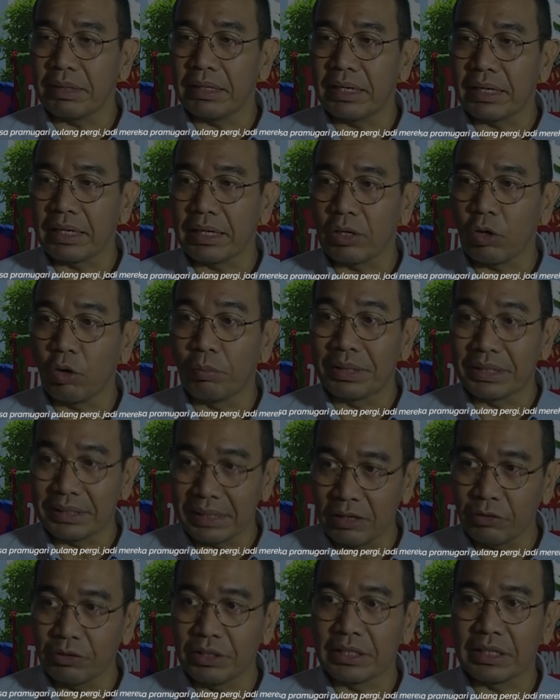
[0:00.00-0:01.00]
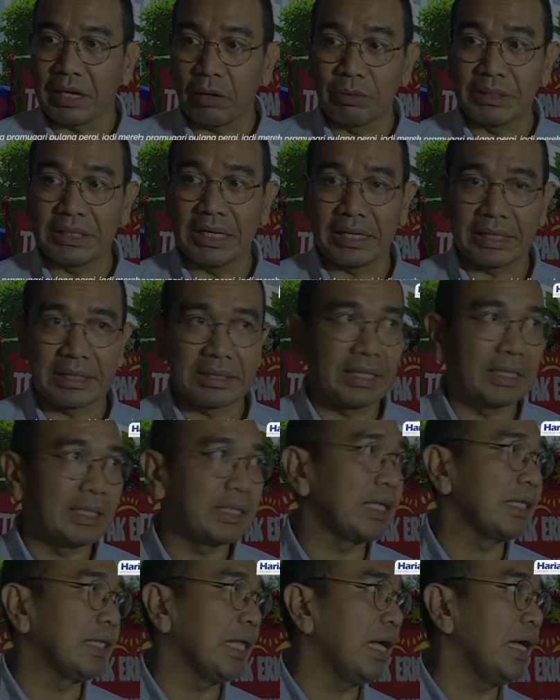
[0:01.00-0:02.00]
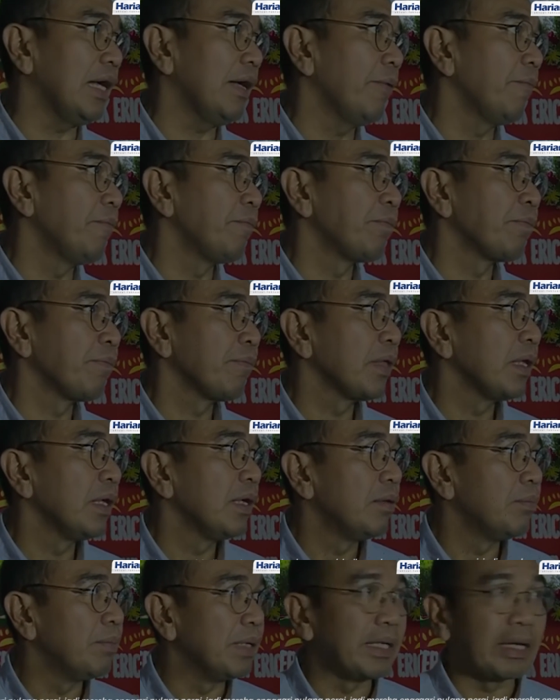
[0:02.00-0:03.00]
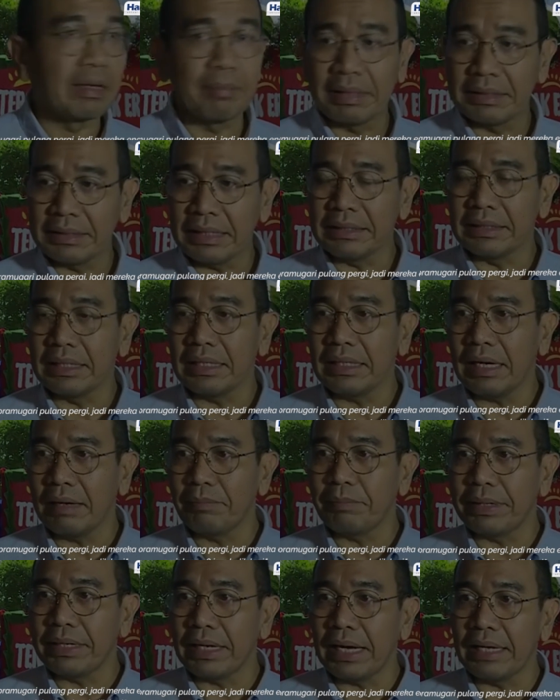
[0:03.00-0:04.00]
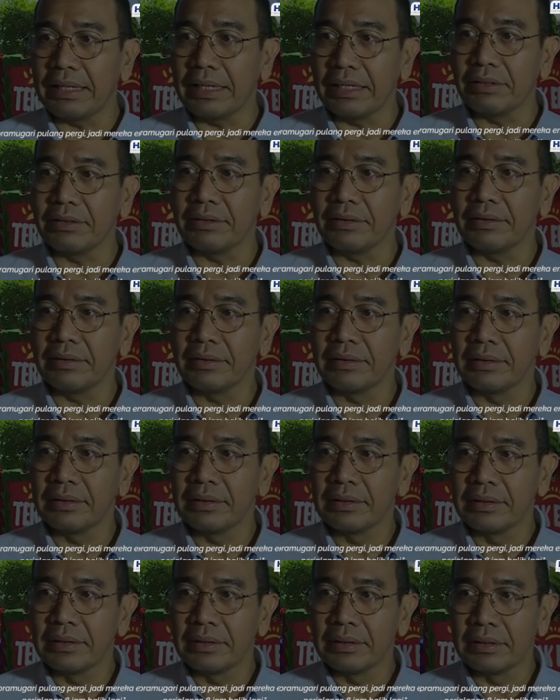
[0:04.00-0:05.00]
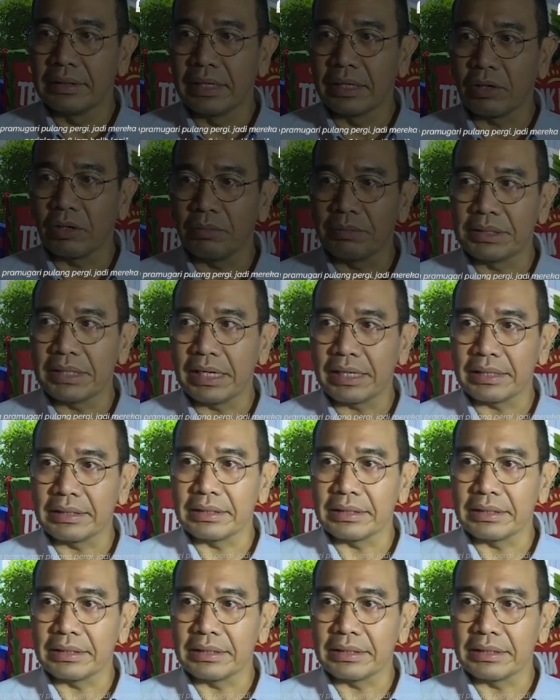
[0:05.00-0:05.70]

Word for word: pergi, jadi mereka nggak nginep 8 jam, perjalanan 8 jam balik lagi. Jelas Arya.